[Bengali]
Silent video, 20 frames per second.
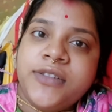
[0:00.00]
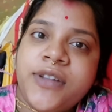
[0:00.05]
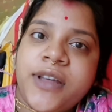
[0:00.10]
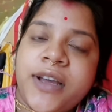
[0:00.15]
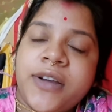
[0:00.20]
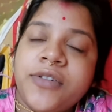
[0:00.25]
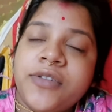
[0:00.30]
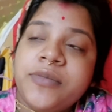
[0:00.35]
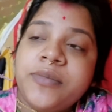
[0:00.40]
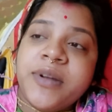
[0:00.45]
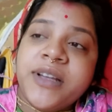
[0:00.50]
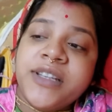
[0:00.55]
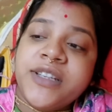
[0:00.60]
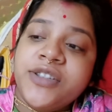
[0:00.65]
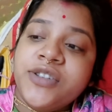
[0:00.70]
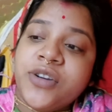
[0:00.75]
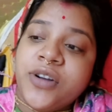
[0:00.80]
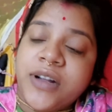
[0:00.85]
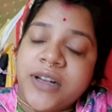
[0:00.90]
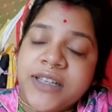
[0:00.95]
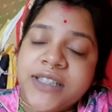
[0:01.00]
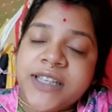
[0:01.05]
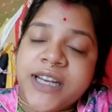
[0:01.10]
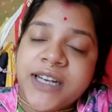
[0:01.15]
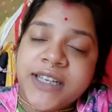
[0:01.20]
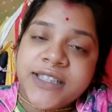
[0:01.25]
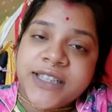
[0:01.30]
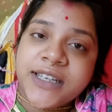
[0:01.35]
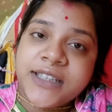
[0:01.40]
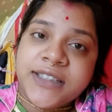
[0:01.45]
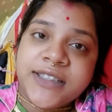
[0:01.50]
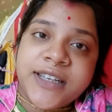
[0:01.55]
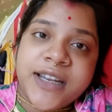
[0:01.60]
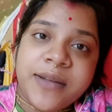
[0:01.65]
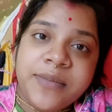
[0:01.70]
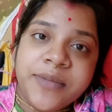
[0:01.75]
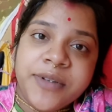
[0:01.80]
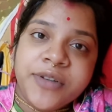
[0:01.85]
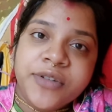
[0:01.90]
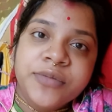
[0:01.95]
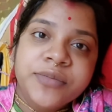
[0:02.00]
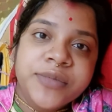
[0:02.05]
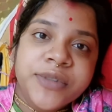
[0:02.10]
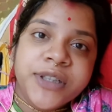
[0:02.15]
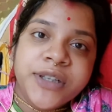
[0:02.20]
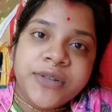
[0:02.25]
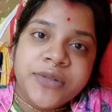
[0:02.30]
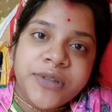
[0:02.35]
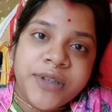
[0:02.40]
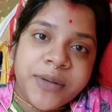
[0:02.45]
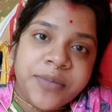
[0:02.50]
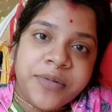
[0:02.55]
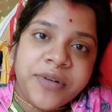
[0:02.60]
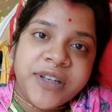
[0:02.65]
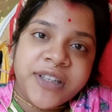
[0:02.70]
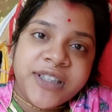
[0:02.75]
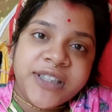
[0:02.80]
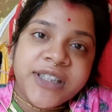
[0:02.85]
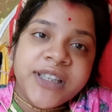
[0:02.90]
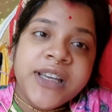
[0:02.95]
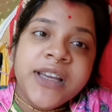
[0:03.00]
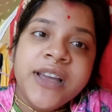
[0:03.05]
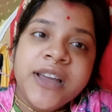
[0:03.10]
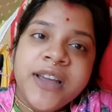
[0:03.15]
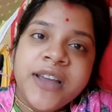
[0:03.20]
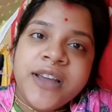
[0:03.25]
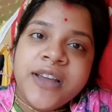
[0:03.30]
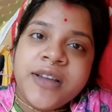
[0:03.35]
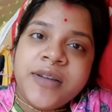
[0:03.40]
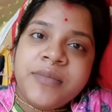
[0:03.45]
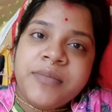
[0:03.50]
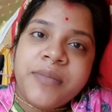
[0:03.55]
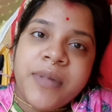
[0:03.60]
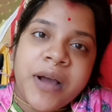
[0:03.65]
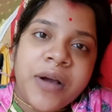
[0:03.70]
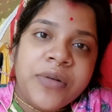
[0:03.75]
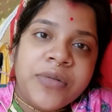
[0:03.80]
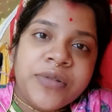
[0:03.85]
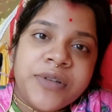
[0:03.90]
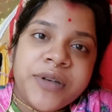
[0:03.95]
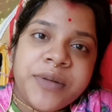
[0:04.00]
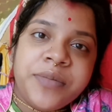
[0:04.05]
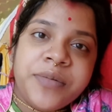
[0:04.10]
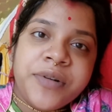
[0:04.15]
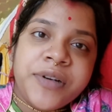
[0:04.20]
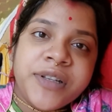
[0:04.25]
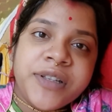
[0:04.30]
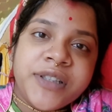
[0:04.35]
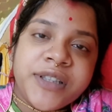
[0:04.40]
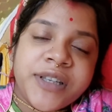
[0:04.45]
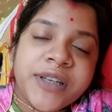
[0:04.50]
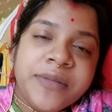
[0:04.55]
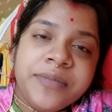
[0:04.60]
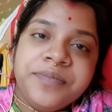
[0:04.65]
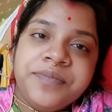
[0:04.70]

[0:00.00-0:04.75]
তো এখন বাজে সকাল সাড়ে সাতটা আমি ঘুম থেকে উঠে পড়েছি মা উঠে পড়েছে